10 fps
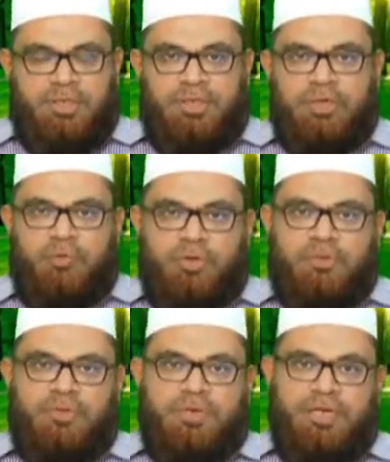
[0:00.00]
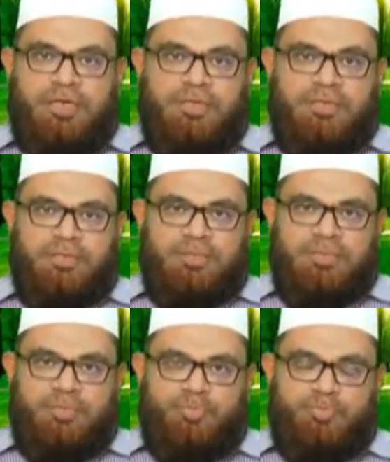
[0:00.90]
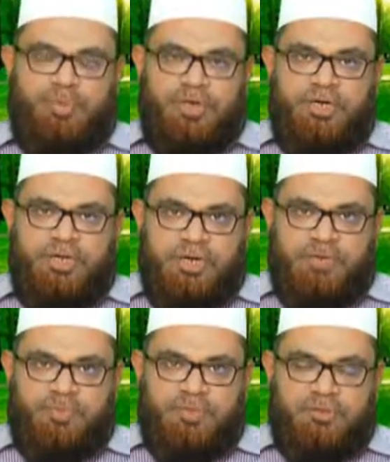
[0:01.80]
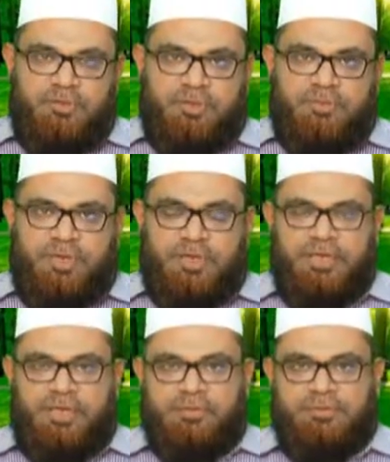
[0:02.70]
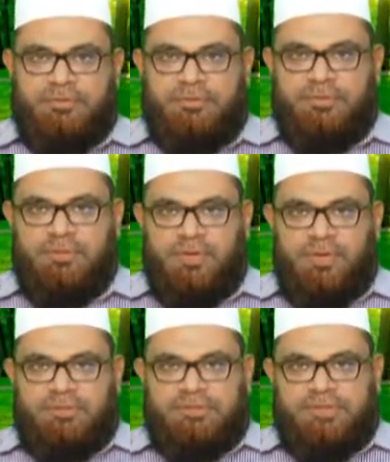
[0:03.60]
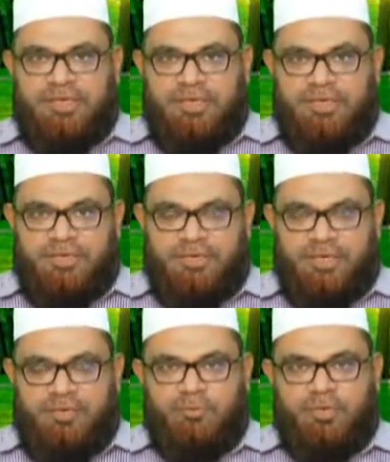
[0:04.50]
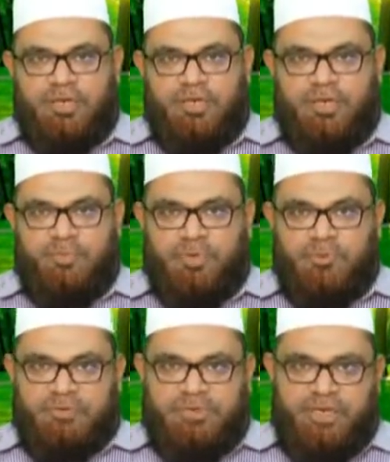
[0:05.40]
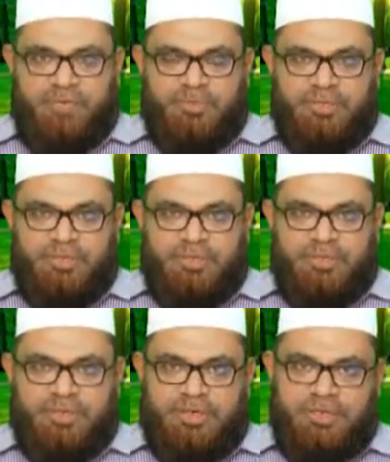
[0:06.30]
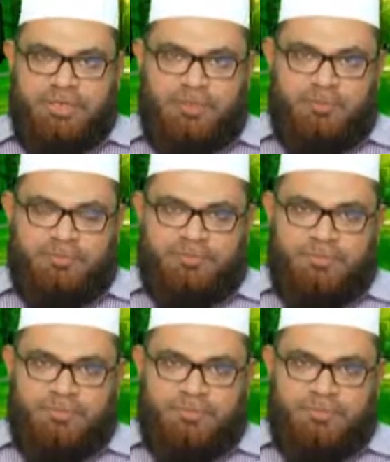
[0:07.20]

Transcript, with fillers: இன உறவுகளை பேணி நடப்பது தொடர்பாக சில நினைவூட்டல்களை பதிவு செய்யலாம் என்று எண்ணுகின்றோம்